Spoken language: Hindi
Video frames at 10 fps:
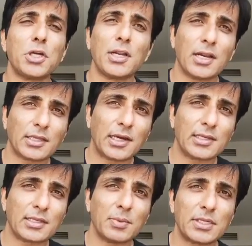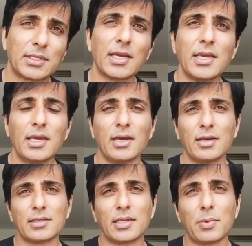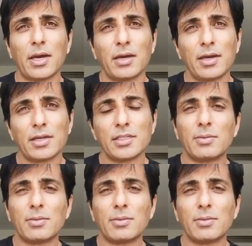मुझे नहीं लगता इस समय सही समय है